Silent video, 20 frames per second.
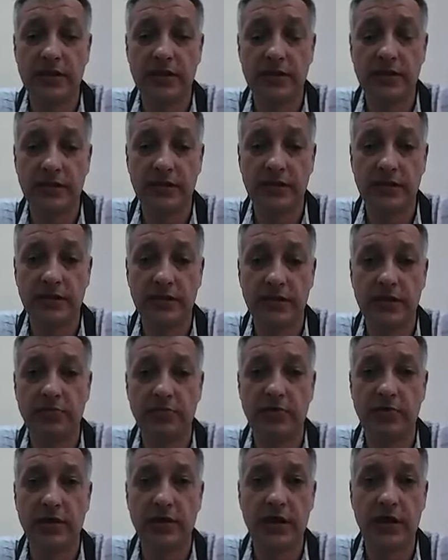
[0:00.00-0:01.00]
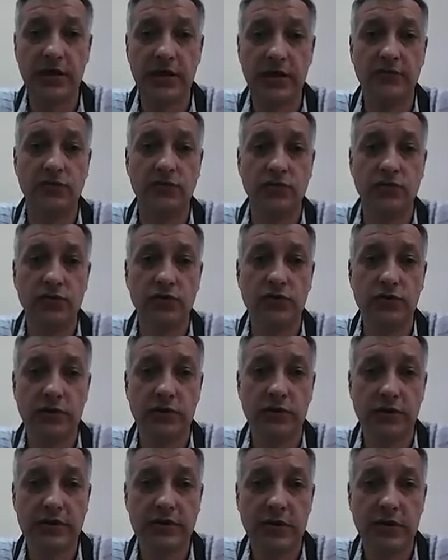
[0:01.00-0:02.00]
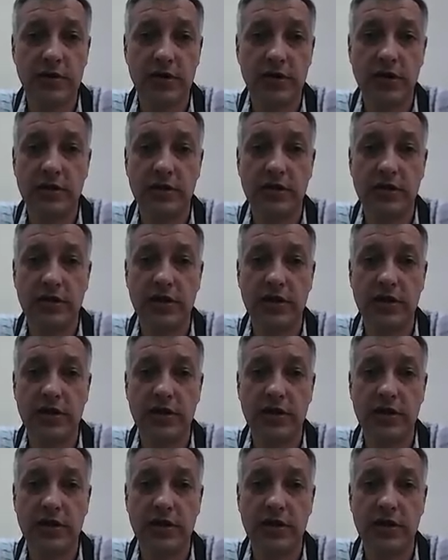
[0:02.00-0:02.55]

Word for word: и именно они выносятся на собрание,